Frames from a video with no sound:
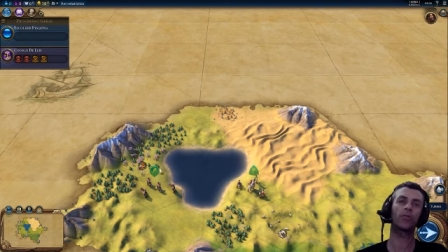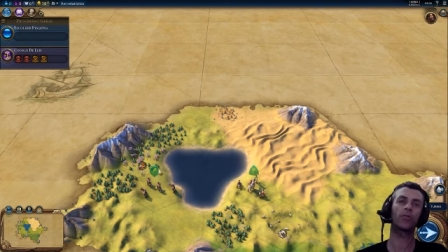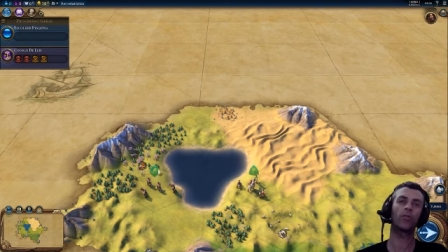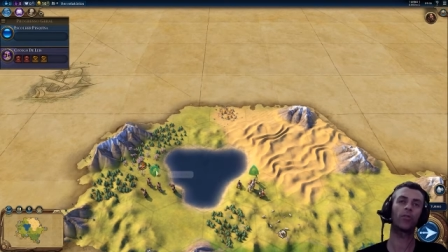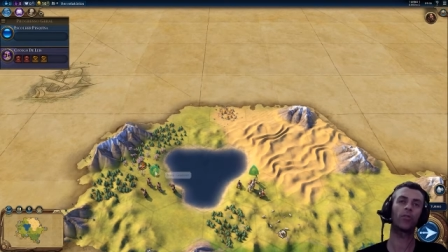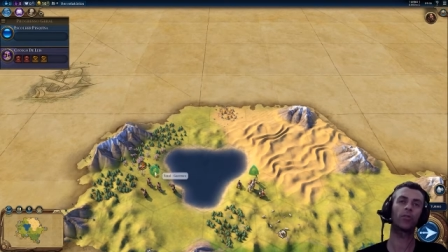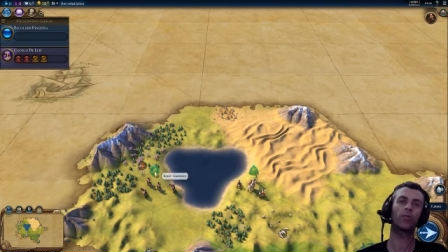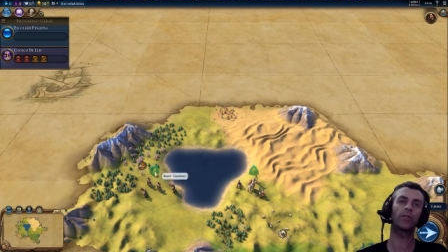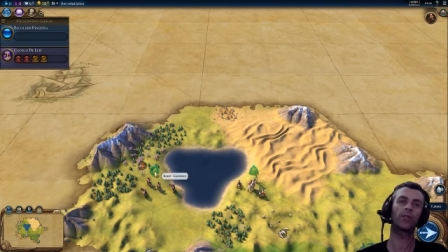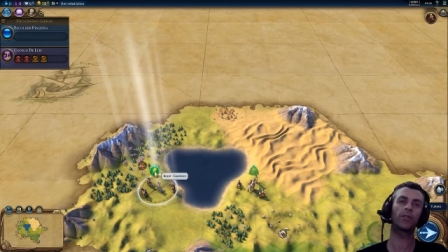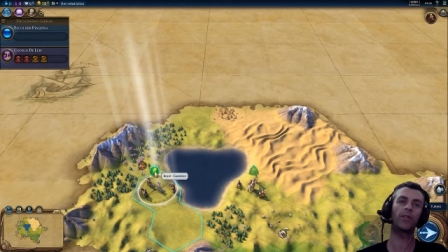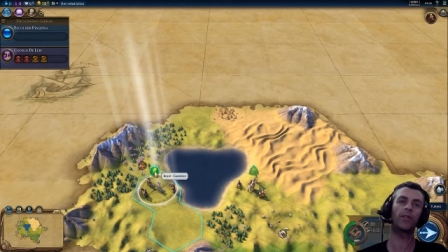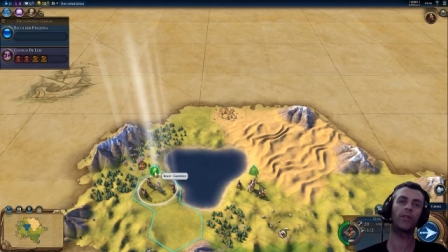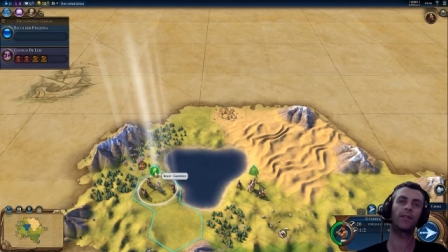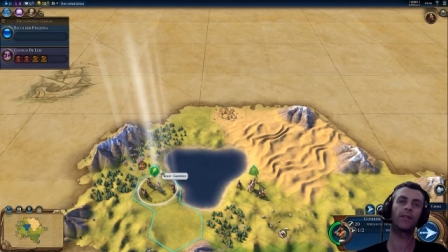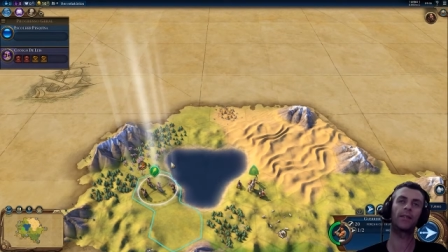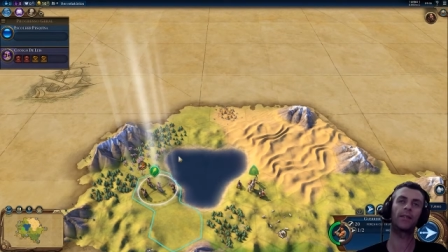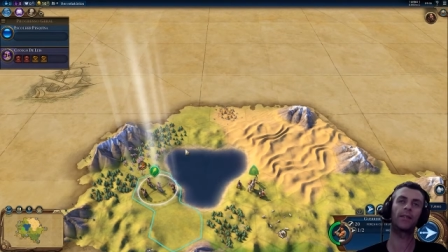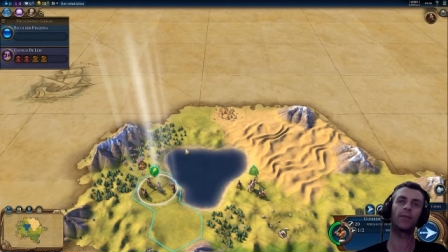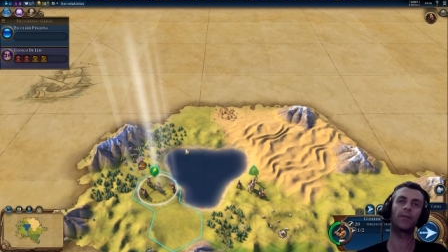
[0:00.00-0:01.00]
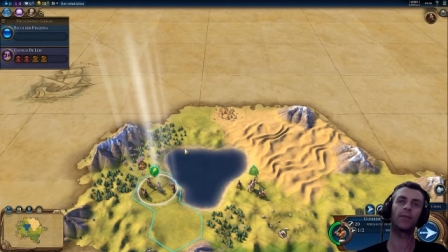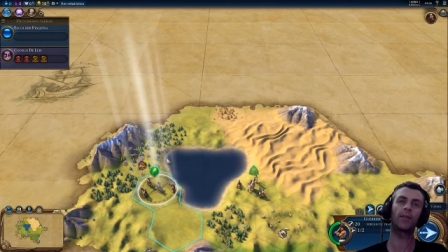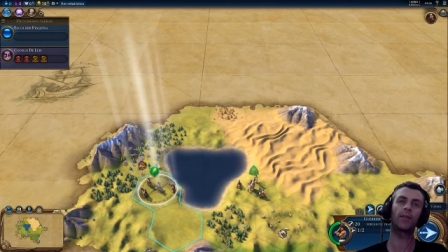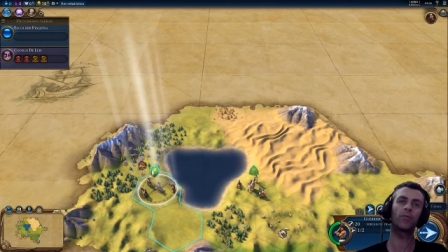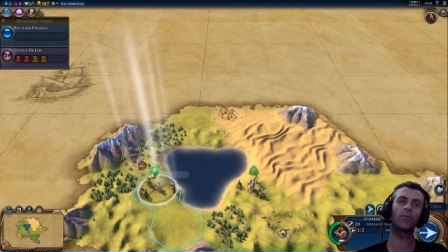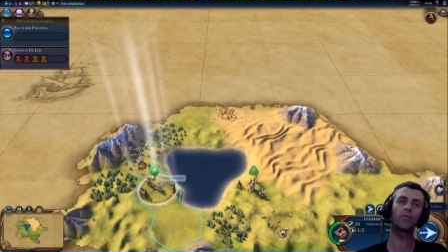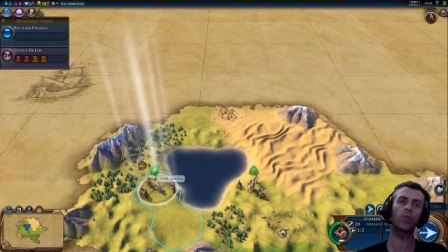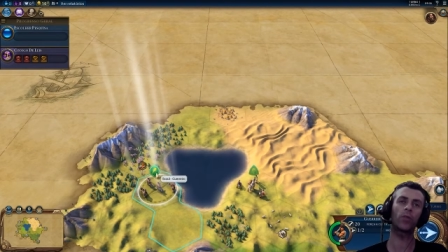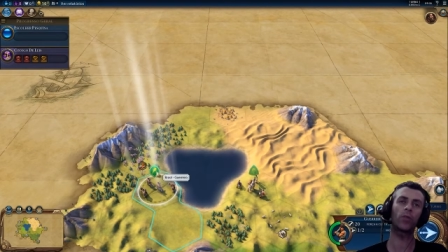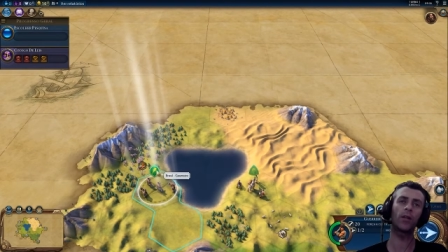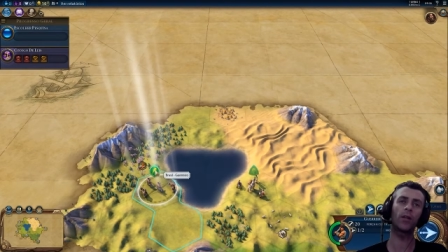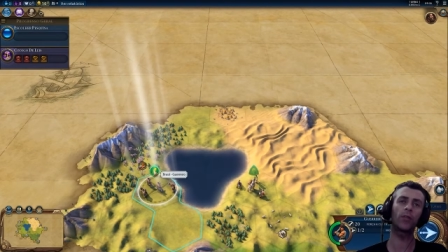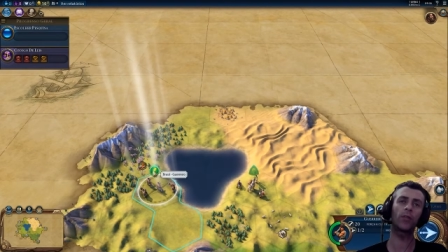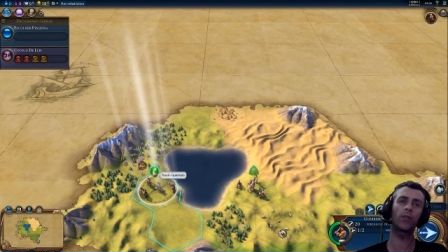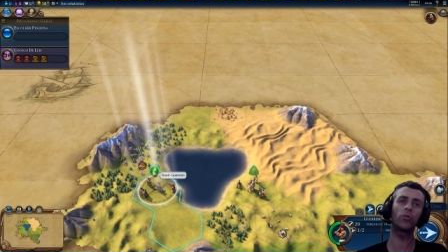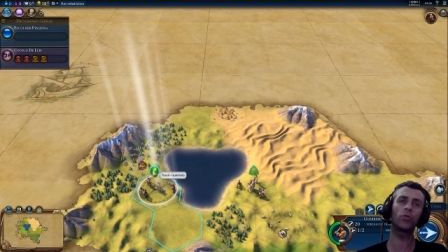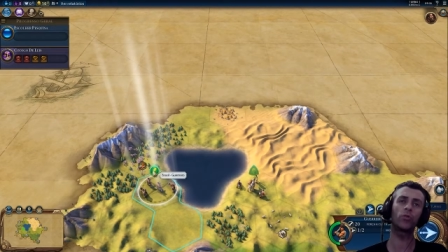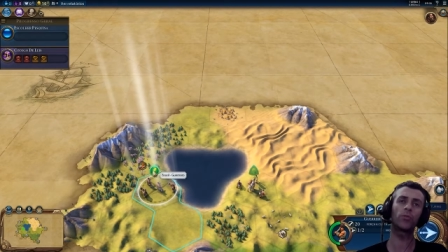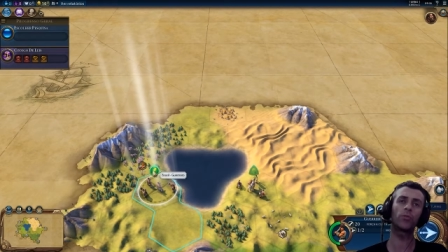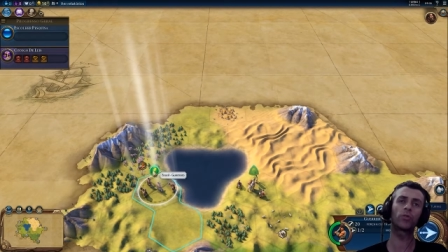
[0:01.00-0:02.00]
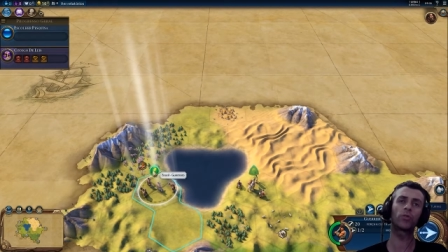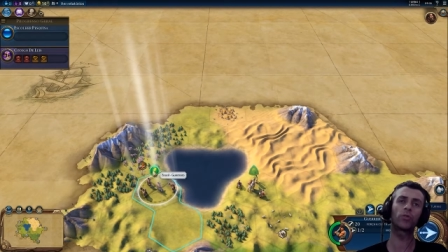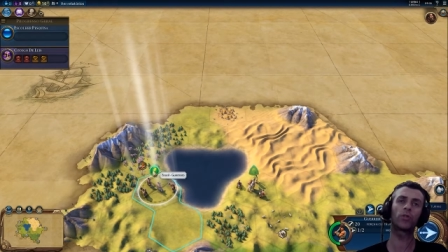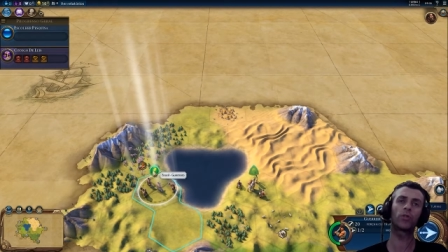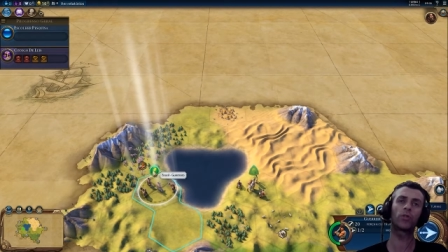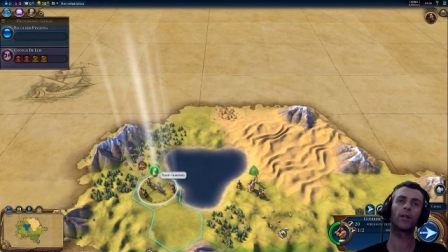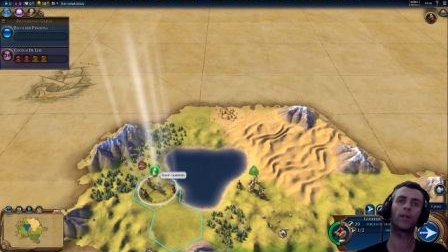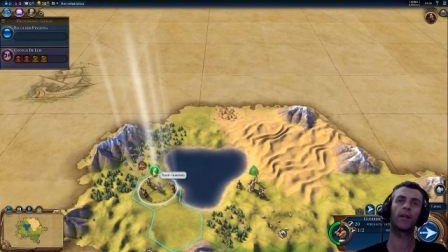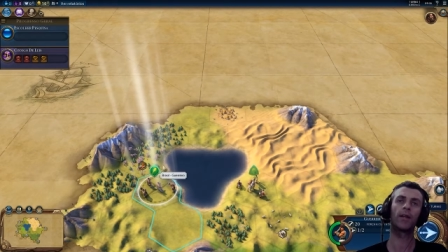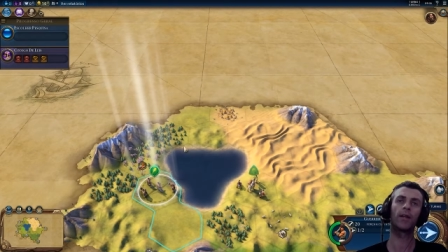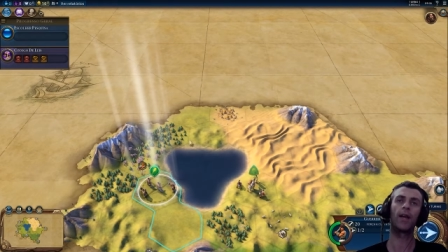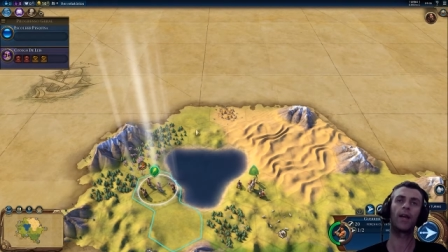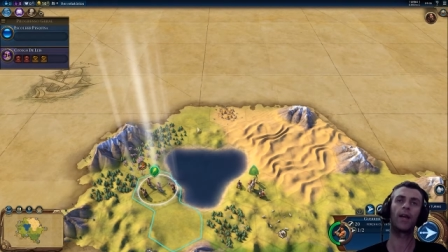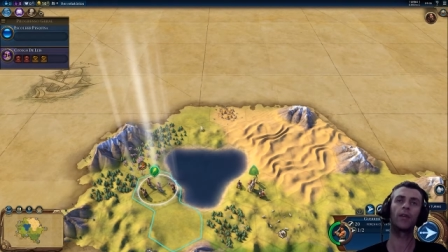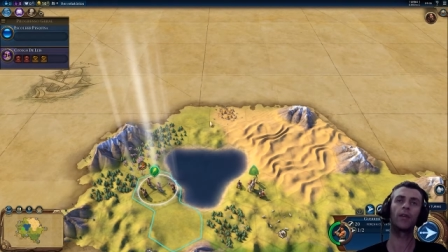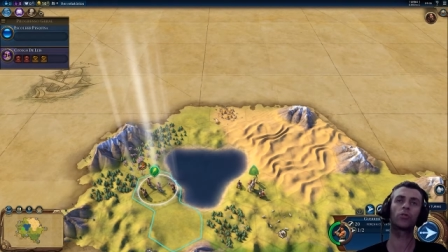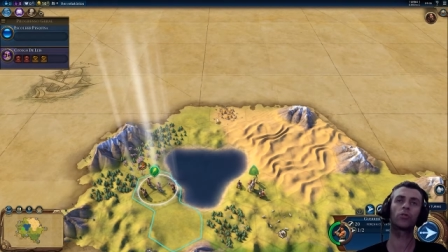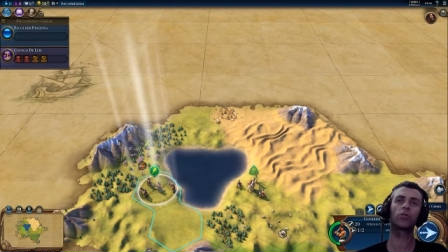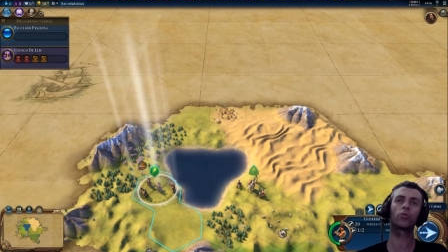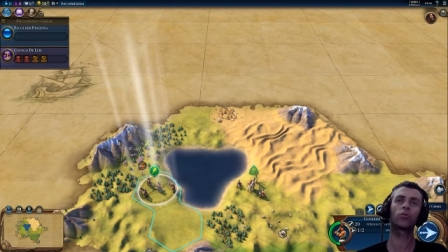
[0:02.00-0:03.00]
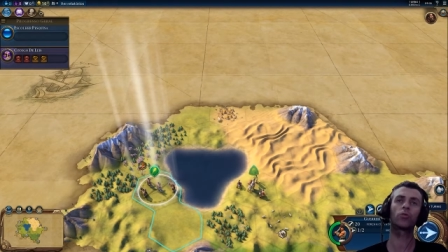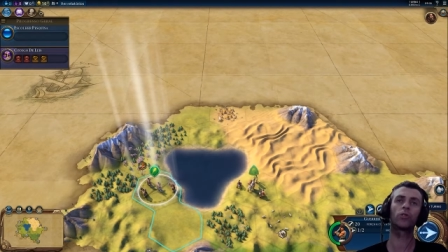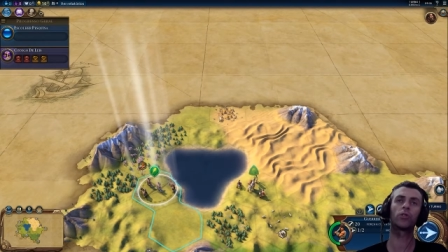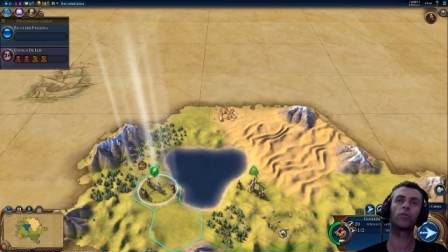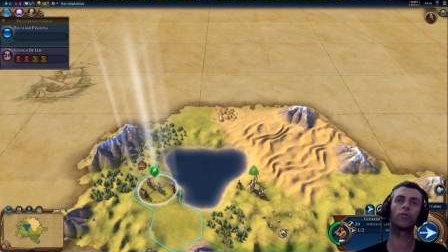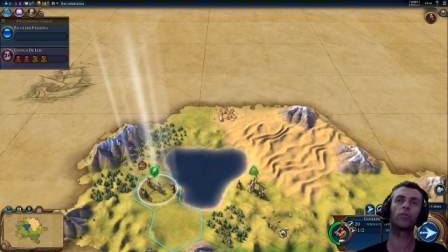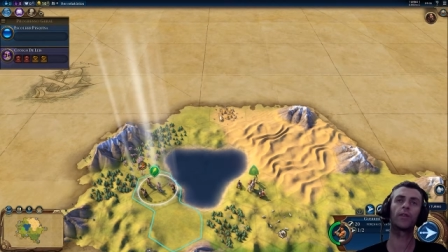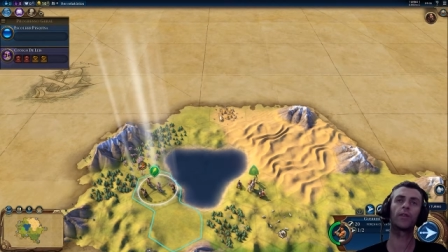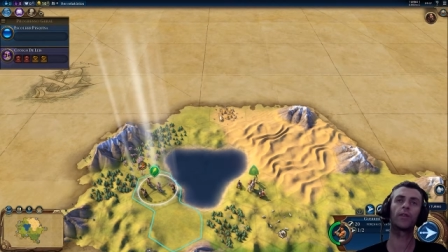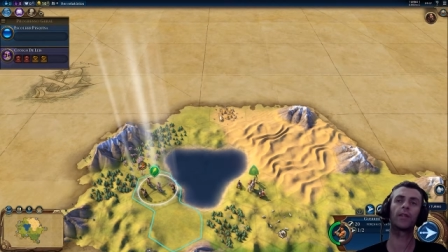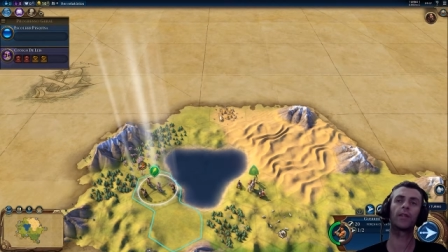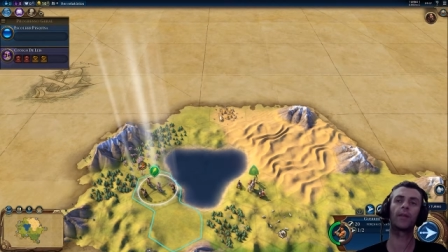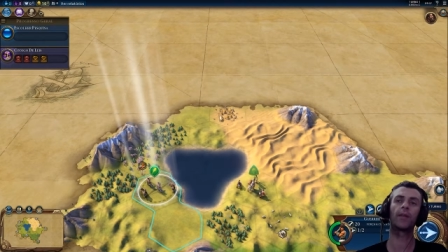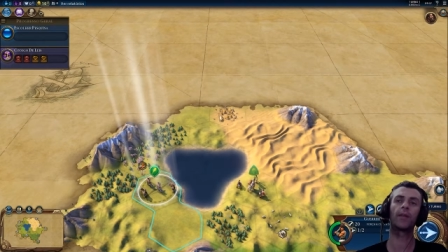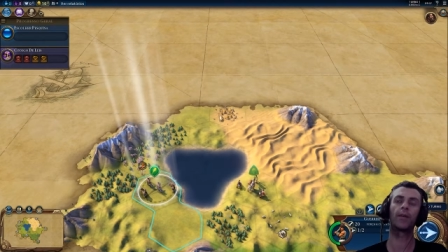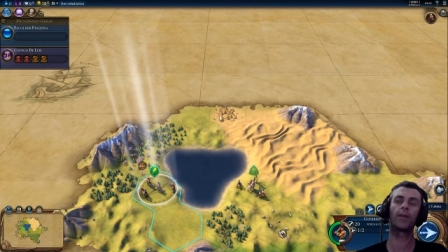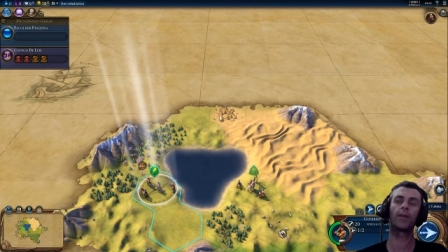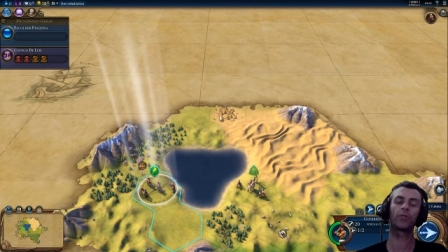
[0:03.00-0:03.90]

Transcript: Quando você vem em cima aqui, aqui, aqui com os meus guerreiros eu consigo vir aqui também.